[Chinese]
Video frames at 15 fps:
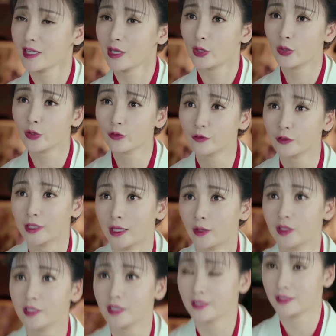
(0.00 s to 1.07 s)
你现在有功夫
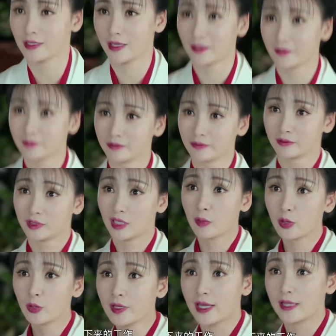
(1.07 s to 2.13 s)
谈论这些，
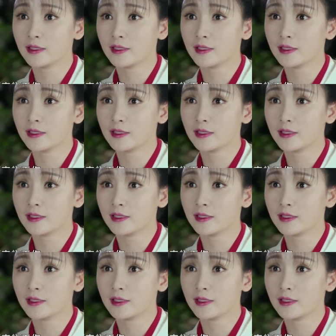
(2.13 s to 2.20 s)
倒不